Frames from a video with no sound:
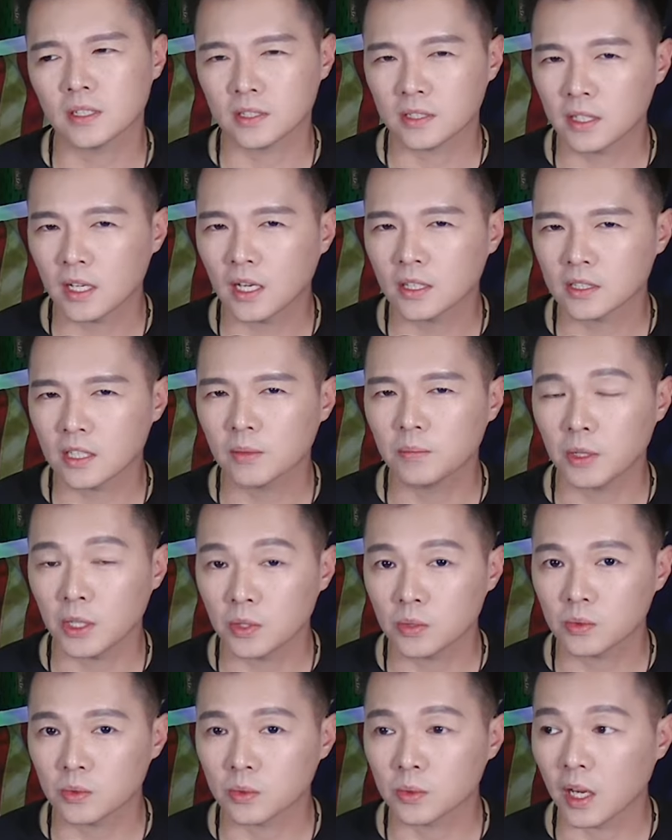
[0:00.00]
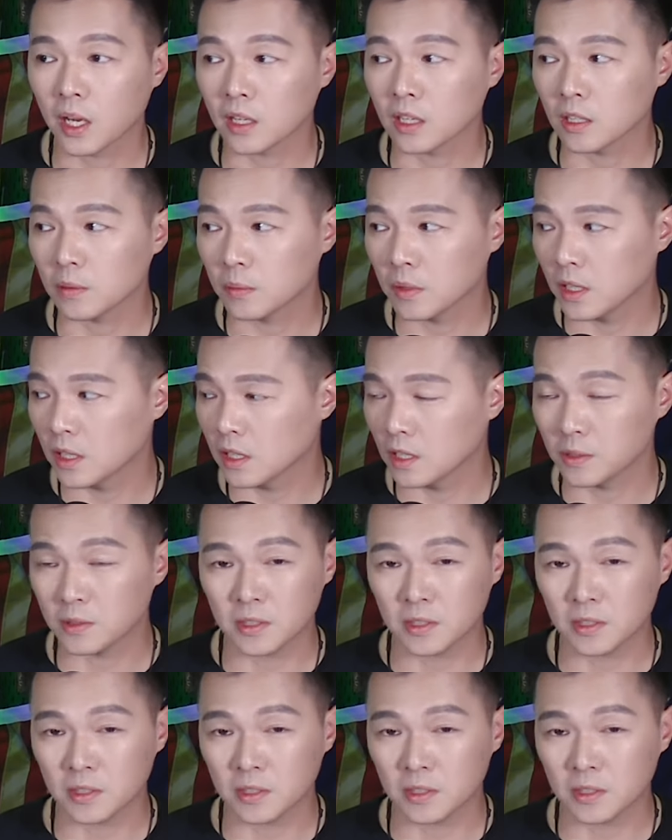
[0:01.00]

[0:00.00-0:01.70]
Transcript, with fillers: 且现在在民主党里面，